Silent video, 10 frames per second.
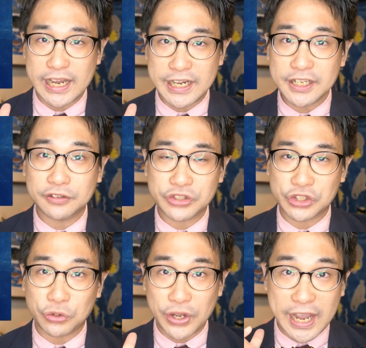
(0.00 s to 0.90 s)
リート
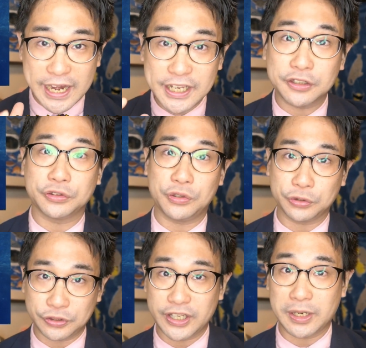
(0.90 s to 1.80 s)
中のエリートという
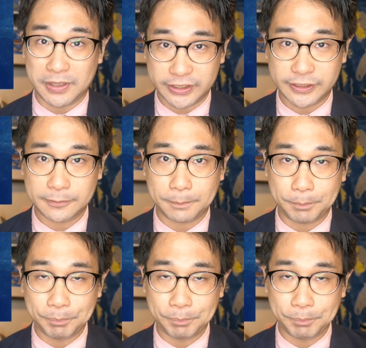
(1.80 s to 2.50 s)
ことになります。